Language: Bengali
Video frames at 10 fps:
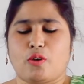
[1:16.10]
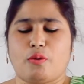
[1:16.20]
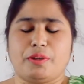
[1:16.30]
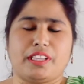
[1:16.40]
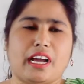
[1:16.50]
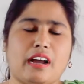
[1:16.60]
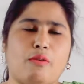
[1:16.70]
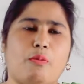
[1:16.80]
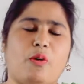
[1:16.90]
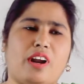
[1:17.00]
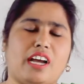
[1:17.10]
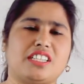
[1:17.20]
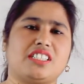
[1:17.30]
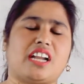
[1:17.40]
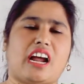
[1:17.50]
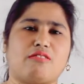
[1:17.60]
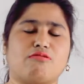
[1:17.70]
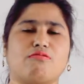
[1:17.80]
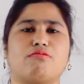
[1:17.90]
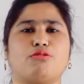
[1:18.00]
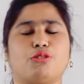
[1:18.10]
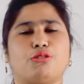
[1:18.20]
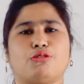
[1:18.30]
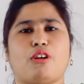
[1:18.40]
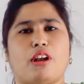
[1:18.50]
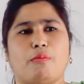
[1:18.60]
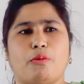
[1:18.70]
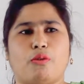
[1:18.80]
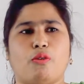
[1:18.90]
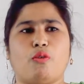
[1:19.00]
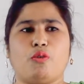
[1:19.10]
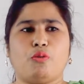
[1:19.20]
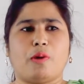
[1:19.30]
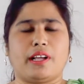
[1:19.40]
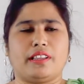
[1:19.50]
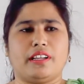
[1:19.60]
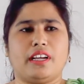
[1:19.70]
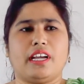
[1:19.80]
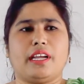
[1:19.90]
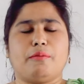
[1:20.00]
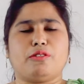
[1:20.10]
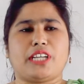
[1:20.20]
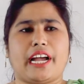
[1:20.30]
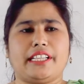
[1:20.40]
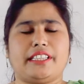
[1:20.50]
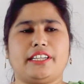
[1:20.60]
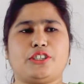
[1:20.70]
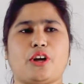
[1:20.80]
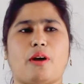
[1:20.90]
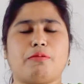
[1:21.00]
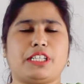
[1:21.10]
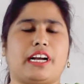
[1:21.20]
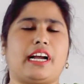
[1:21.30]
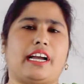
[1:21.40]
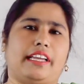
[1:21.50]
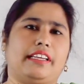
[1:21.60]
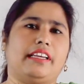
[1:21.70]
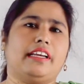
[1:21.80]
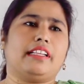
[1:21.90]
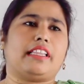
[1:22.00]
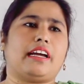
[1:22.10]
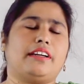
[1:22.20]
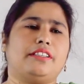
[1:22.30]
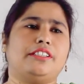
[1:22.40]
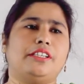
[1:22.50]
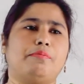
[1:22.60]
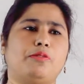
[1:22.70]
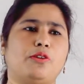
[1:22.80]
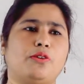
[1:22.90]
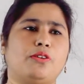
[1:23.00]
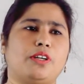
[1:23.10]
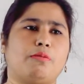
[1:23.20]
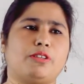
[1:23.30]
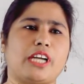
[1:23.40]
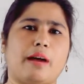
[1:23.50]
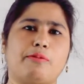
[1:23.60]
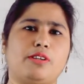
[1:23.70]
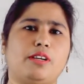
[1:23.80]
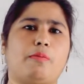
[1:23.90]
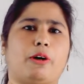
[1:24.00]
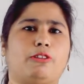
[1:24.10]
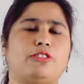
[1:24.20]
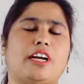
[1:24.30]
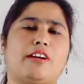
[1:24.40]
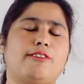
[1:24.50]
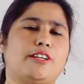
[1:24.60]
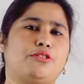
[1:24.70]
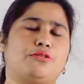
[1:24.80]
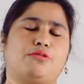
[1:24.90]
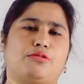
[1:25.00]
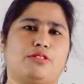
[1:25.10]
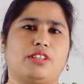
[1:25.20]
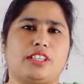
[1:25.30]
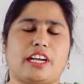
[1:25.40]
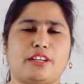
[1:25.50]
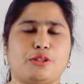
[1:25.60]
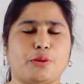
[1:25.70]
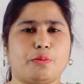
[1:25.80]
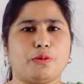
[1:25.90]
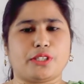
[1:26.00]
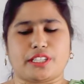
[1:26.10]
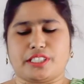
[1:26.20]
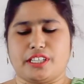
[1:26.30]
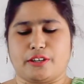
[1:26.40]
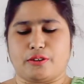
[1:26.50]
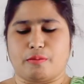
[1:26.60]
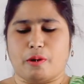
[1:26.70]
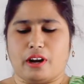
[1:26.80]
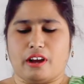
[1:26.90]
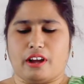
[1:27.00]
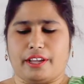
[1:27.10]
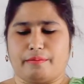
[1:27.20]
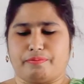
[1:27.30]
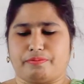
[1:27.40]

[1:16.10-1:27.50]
কবিতা উপন্যাস নাটক ছোট গল্প অনুবাদ এবং সাহিত্যের সব শাখায় তার দীপ্ত এবং সাবলীল পদচারণার জন্য তাকে সব্যসাচী লেখক বলা হয়